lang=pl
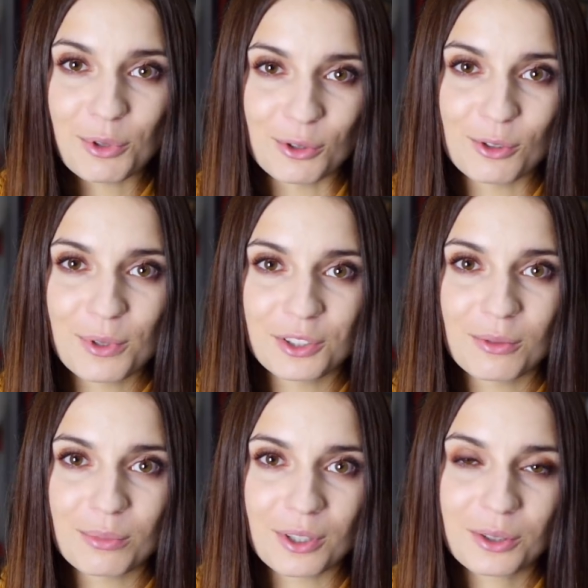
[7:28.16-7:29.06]
I mój
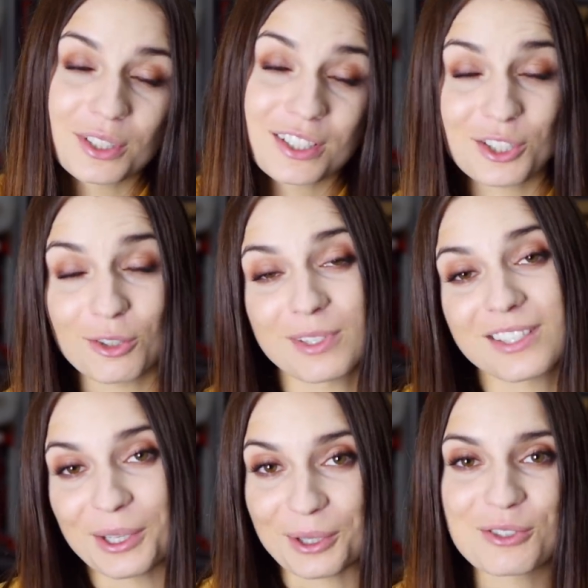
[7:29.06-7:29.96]
ulubiony bój, który zresztą jest
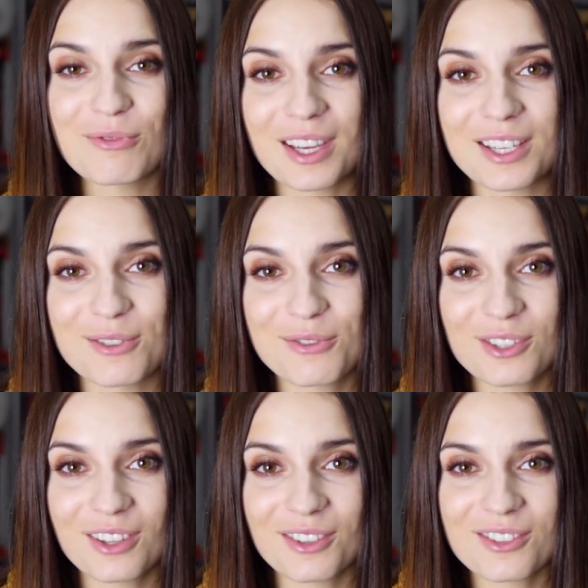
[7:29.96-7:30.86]
na logo Dźwigaj
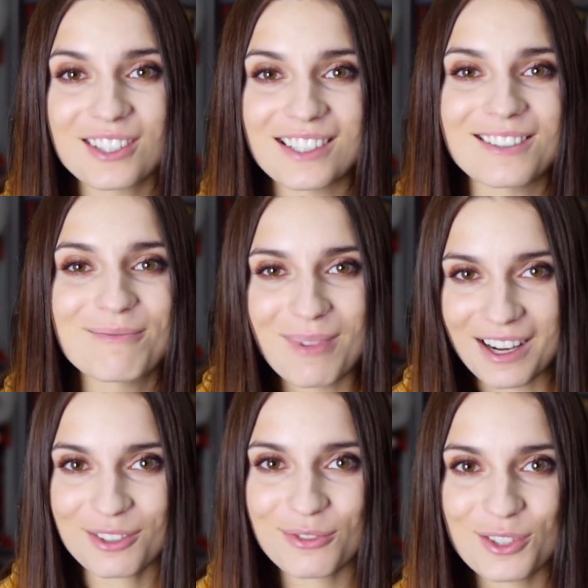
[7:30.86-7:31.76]
Dziewczyno, czyli
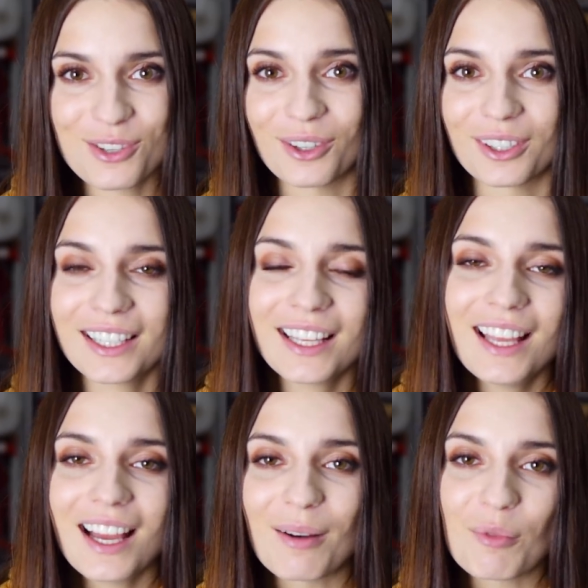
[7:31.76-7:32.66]
martwy ciąg,
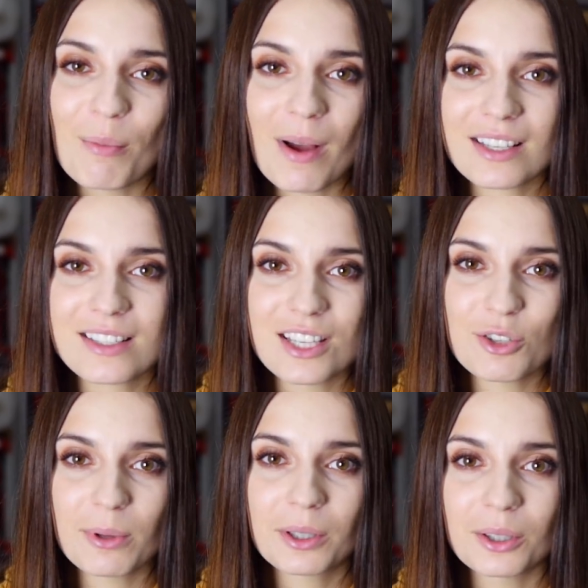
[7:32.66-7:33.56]
a mój max z
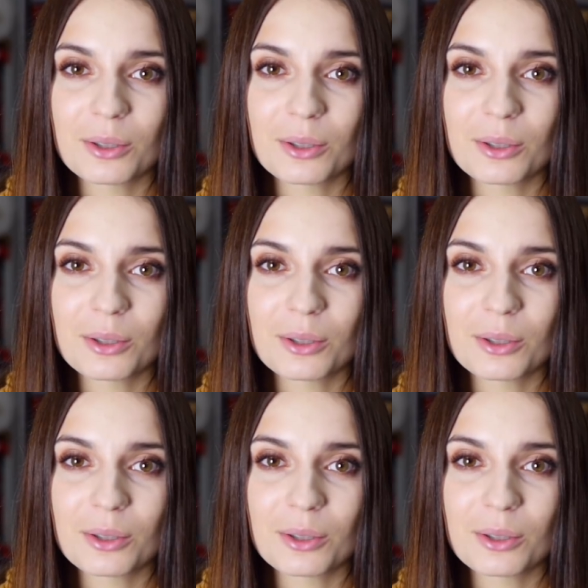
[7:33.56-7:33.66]
zeszłego